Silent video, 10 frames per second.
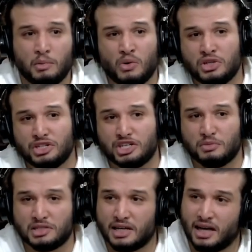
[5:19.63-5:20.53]
نواجهش
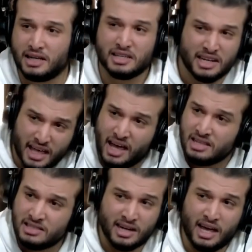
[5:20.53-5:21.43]
بصراحه اللي قال
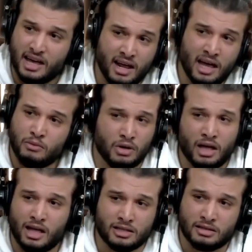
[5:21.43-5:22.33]
صراحه راحه ما
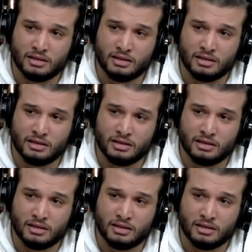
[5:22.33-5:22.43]
غلط